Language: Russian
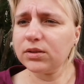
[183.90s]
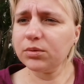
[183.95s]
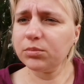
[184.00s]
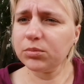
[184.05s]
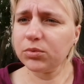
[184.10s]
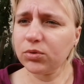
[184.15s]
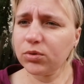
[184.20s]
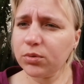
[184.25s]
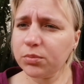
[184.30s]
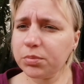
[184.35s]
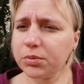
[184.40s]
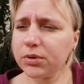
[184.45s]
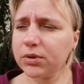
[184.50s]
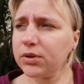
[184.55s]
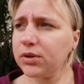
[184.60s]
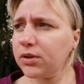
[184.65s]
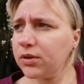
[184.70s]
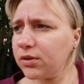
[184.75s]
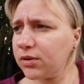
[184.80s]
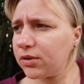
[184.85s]
Всем добрый
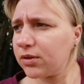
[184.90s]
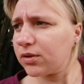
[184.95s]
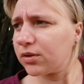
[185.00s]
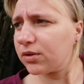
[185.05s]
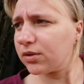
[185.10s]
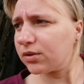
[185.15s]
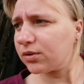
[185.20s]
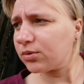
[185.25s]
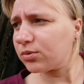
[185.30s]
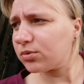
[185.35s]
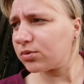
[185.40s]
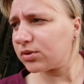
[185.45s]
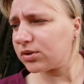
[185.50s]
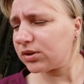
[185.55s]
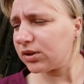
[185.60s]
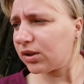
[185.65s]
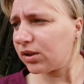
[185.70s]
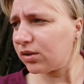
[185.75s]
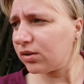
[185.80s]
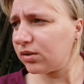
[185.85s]
день, дорогие
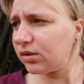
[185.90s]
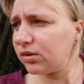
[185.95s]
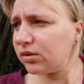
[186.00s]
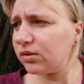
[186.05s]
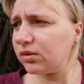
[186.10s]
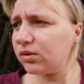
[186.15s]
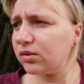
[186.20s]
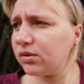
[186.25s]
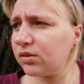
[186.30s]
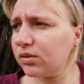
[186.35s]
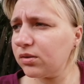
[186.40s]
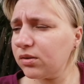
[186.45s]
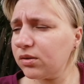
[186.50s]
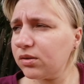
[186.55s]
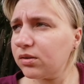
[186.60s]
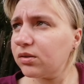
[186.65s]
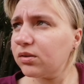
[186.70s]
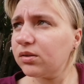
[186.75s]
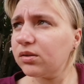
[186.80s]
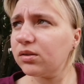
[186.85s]
друзья.
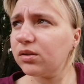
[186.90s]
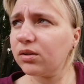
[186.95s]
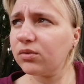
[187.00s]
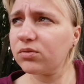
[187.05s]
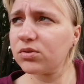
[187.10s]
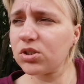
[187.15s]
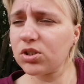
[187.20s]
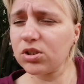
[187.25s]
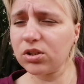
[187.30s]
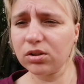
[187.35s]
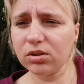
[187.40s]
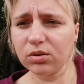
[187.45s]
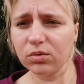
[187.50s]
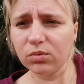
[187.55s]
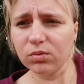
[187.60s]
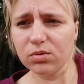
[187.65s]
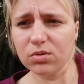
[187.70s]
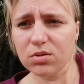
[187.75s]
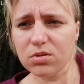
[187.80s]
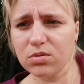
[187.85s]
Я вышла
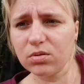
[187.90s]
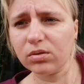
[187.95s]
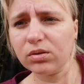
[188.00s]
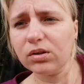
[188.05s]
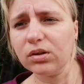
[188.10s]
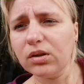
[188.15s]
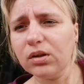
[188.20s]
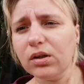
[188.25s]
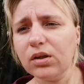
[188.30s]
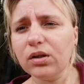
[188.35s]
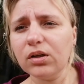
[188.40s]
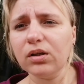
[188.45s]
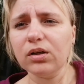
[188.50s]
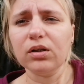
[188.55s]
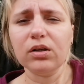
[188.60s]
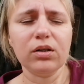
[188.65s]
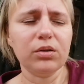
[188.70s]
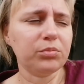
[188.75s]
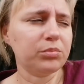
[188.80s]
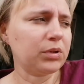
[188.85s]
на улицу.
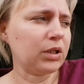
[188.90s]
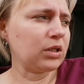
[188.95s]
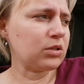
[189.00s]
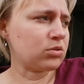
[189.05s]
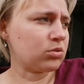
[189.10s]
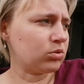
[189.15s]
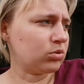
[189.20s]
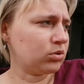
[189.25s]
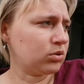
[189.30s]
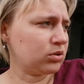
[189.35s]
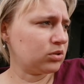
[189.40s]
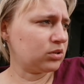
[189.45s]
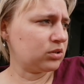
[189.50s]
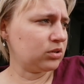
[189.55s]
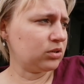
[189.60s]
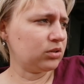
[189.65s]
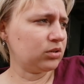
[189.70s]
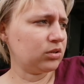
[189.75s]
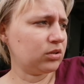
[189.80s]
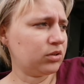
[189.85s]
У меня сегодня
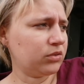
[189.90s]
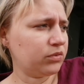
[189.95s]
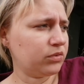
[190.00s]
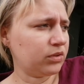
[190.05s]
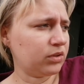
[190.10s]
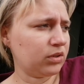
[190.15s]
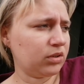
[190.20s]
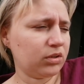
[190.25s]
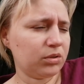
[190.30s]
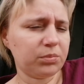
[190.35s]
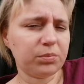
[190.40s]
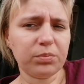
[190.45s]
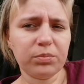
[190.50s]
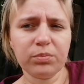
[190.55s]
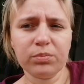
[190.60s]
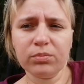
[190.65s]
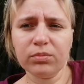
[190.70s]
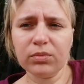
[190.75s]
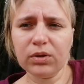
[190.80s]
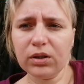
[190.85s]
сильно давление
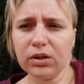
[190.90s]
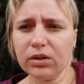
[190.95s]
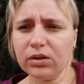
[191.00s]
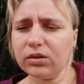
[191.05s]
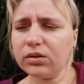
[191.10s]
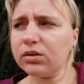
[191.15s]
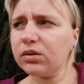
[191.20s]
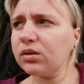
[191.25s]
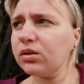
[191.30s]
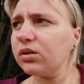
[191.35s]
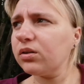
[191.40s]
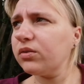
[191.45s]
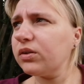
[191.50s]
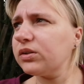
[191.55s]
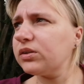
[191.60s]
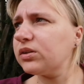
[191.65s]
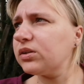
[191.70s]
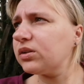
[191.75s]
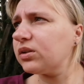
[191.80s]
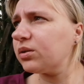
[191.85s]
мает,
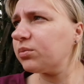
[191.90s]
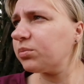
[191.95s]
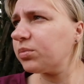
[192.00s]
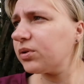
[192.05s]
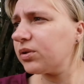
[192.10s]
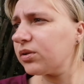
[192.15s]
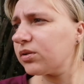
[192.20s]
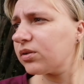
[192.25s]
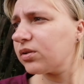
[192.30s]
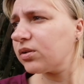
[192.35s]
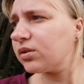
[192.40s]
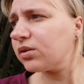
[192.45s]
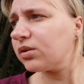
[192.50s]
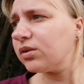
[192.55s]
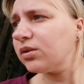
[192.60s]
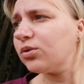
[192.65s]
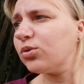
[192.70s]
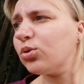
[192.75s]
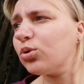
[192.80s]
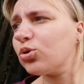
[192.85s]
голова сильно болит.
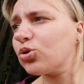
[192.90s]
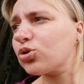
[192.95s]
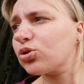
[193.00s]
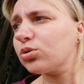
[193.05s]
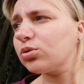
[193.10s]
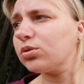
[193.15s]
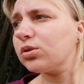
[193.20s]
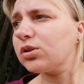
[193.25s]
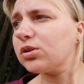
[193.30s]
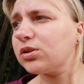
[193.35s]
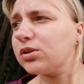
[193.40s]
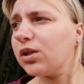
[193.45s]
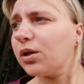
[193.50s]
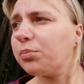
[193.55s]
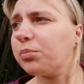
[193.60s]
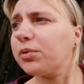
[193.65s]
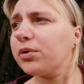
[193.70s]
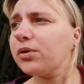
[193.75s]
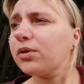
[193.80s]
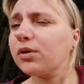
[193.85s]
Егорушка у нас
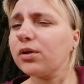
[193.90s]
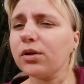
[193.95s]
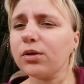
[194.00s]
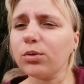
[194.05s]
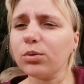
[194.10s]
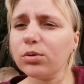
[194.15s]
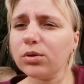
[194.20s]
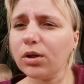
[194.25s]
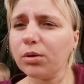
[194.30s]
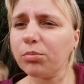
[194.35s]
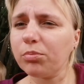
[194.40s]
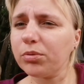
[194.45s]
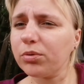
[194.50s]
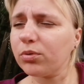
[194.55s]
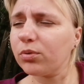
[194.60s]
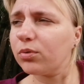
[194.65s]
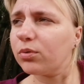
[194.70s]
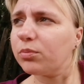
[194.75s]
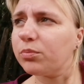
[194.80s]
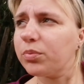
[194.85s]
тяпает огород, я
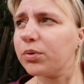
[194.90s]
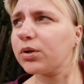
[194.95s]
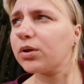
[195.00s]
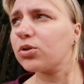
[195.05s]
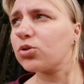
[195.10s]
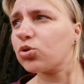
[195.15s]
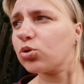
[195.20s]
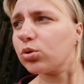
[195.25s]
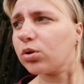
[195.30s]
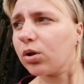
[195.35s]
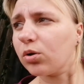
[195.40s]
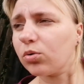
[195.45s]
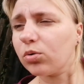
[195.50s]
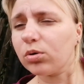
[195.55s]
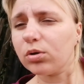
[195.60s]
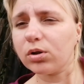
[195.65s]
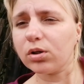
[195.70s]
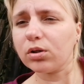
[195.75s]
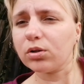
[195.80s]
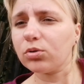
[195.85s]
потом вам покажу, как
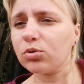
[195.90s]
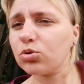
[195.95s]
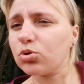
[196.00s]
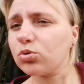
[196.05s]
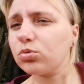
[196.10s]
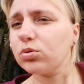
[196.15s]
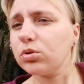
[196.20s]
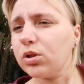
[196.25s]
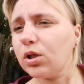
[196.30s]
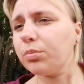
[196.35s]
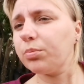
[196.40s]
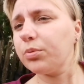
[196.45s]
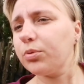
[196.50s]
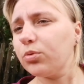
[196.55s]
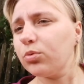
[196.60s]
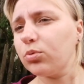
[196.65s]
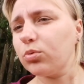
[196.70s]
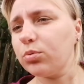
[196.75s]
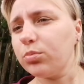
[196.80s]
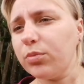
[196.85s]
он картошку
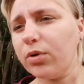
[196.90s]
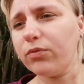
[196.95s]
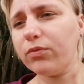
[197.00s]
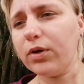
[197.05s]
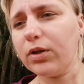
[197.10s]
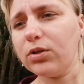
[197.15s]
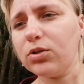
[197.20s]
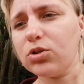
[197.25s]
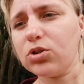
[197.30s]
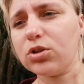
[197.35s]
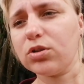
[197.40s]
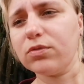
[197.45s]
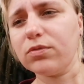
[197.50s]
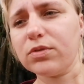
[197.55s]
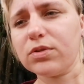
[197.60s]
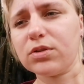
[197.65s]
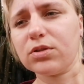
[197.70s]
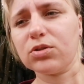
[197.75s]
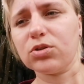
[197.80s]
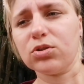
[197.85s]
тяпает. Тут у меня Ванечка
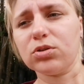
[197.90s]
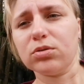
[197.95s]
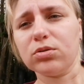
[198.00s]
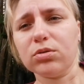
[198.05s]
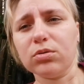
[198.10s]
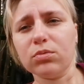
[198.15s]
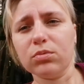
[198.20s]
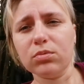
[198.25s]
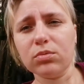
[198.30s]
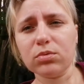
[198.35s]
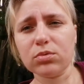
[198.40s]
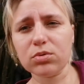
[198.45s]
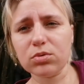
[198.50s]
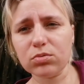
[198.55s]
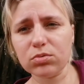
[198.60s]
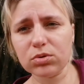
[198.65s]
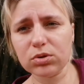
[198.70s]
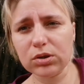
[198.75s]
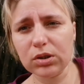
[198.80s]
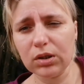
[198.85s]
выскочил на
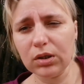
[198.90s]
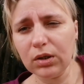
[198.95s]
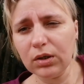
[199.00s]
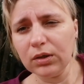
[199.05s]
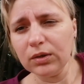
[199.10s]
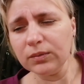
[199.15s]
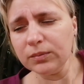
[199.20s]
улицу уже.